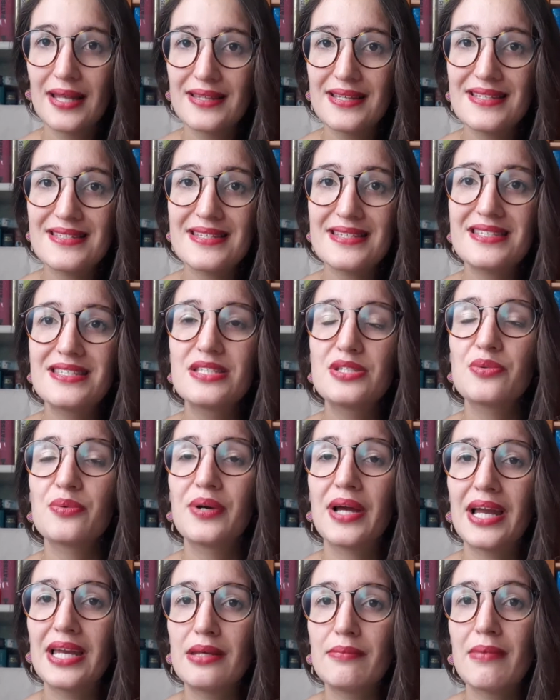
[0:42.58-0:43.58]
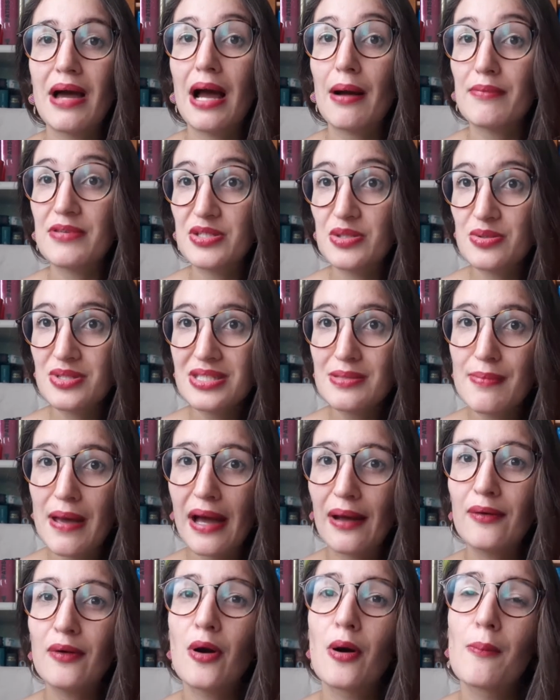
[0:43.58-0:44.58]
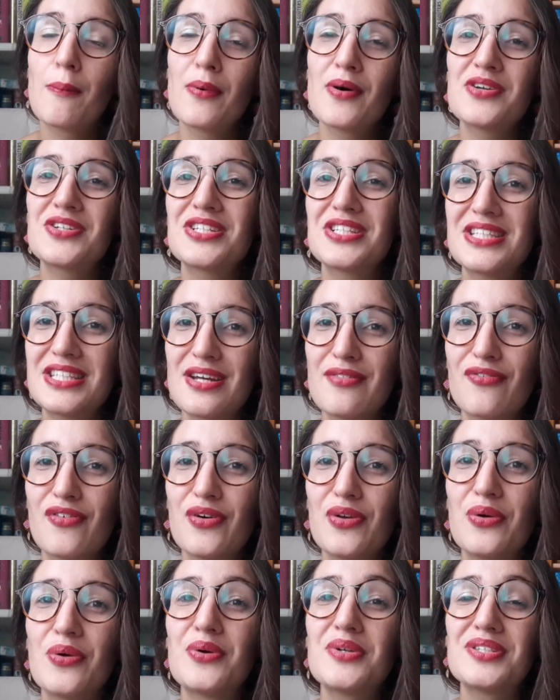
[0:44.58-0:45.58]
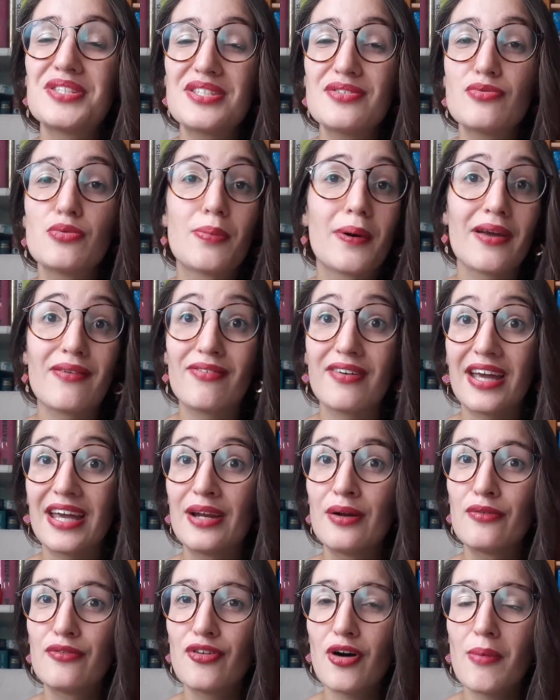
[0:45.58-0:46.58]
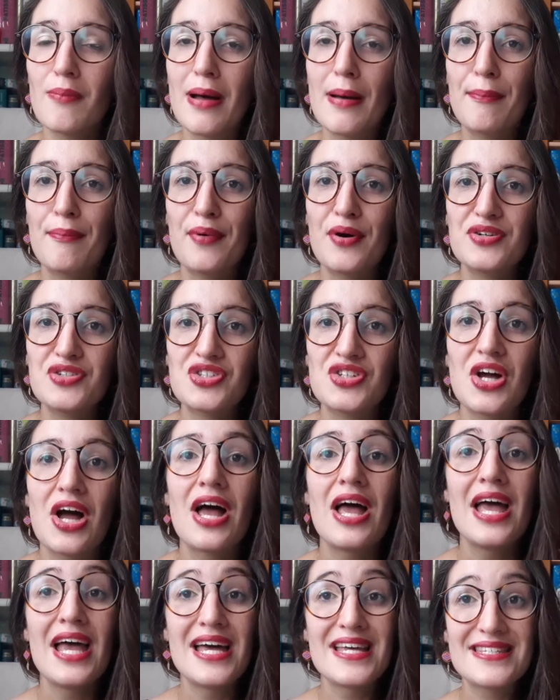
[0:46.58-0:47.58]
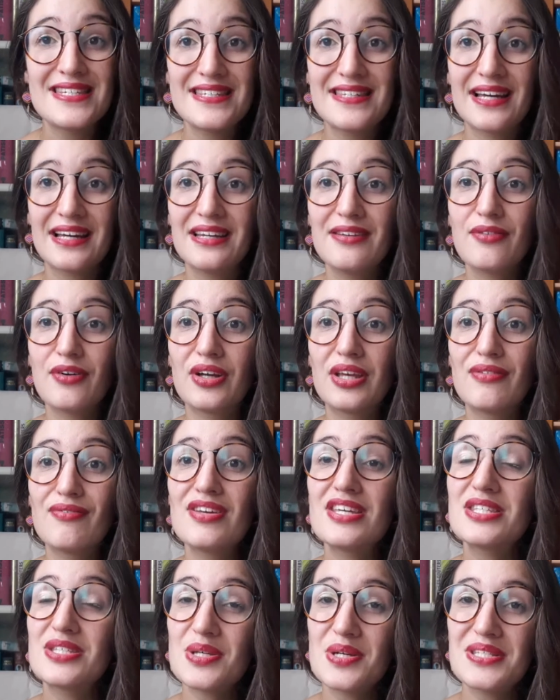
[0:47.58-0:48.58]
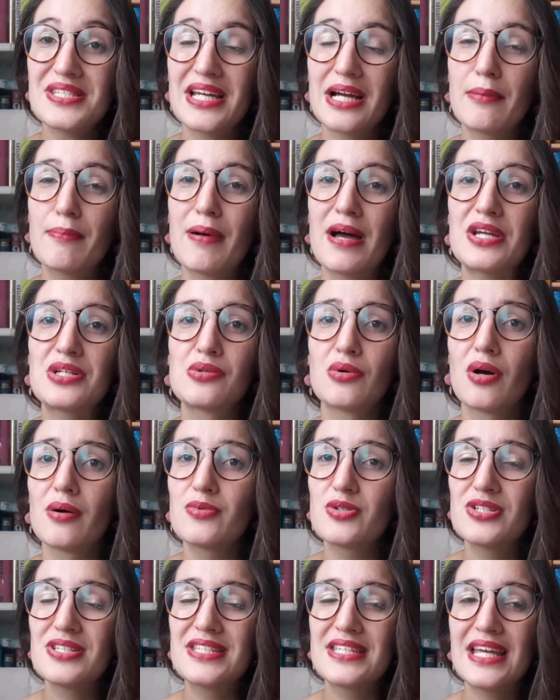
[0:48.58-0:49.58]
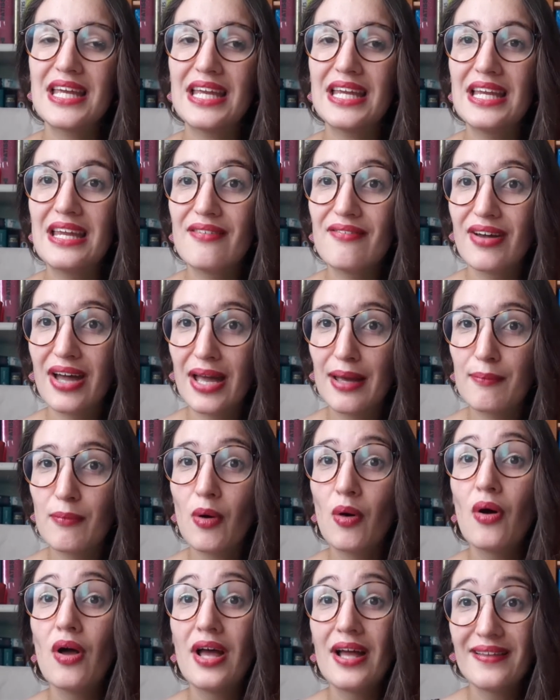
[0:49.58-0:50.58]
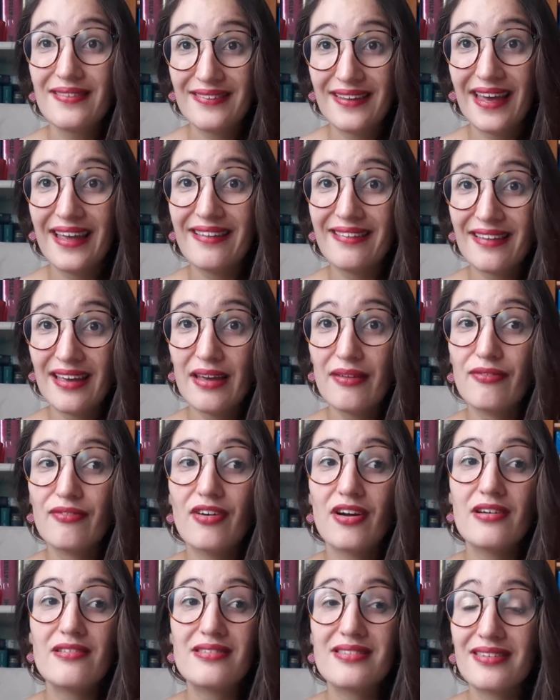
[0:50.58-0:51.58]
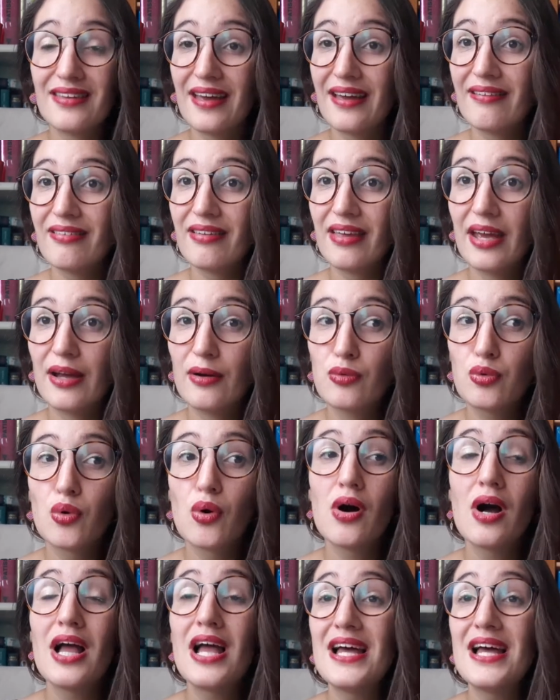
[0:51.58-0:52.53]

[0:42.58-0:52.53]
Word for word: des éditions Gallimard, mais c'est aussi paru en poche chez Folio si vous préférez le format poche. C'est un livre qui fait 105 pages, donc comme je disais, il est vraiment très fin, très très court.